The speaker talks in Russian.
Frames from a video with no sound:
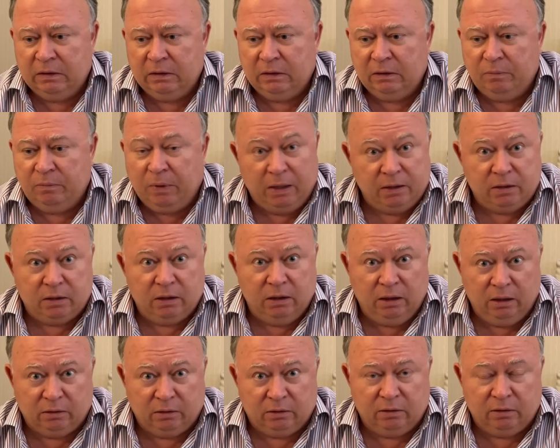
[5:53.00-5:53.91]
Пять
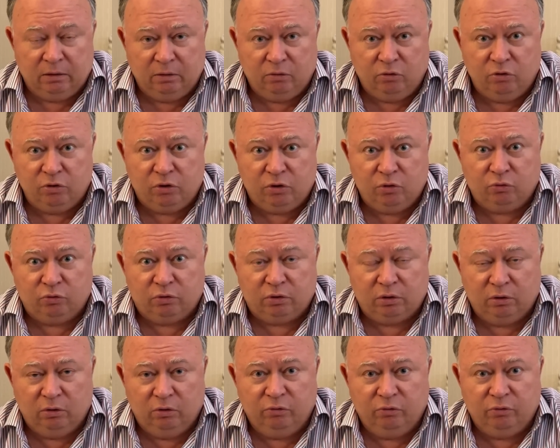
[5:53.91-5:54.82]
лет, хоть и
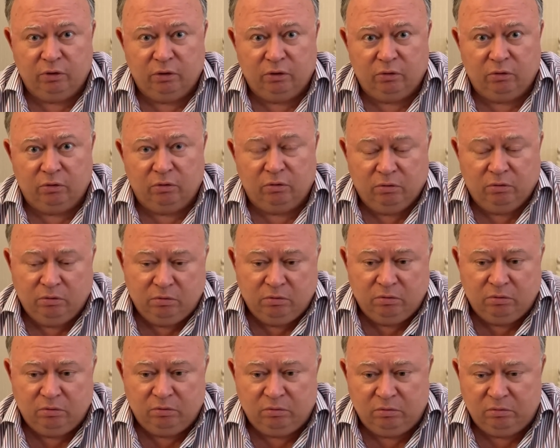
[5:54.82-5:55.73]
условно,
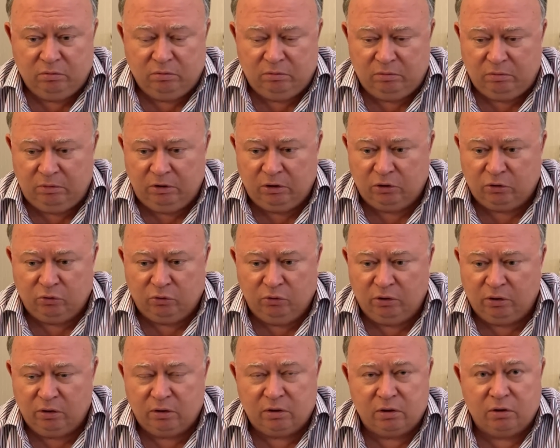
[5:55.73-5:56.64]
но никто
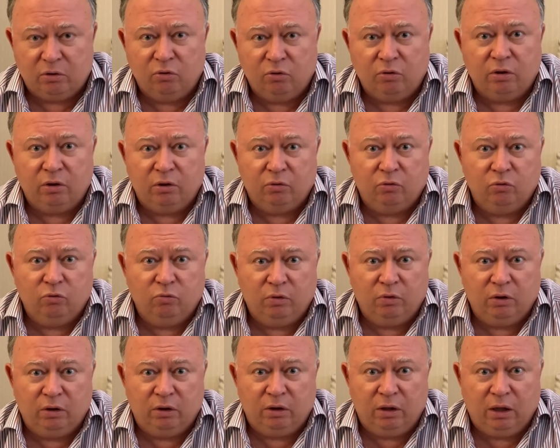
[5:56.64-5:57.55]
этот срок не
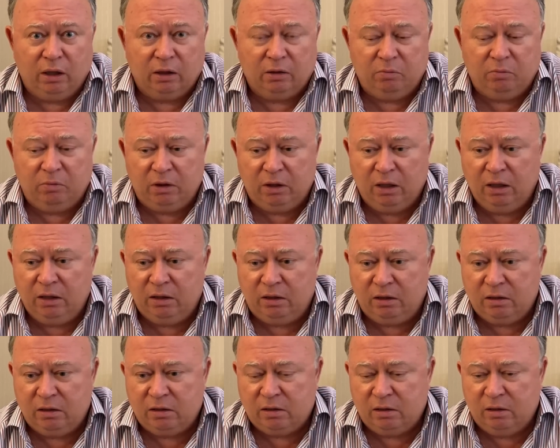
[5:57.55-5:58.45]
думает ни отменять,
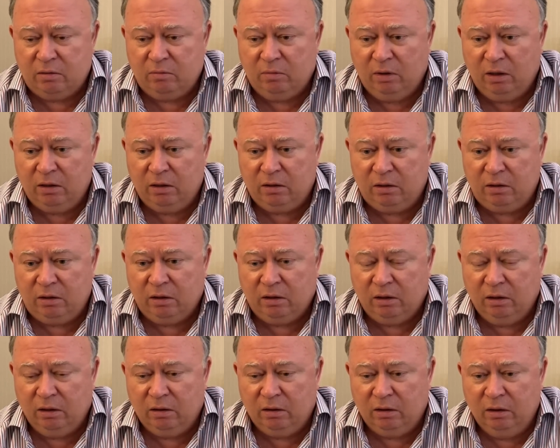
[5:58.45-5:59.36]
ни снимать,
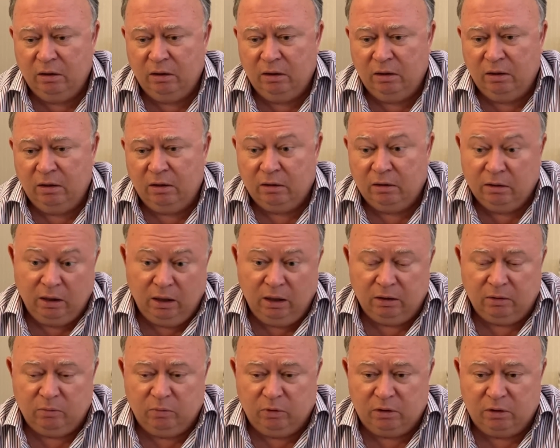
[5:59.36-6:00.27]
никак. Да,
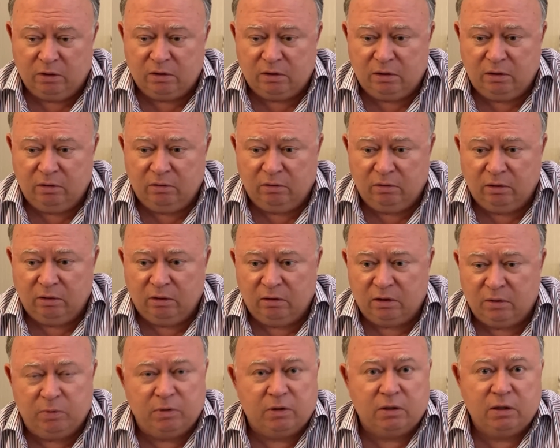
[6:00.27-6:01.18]
это было сделано
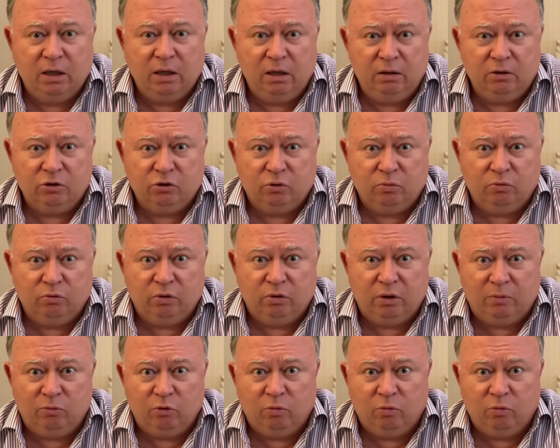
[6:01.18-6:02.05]
специально, чтобы он не мог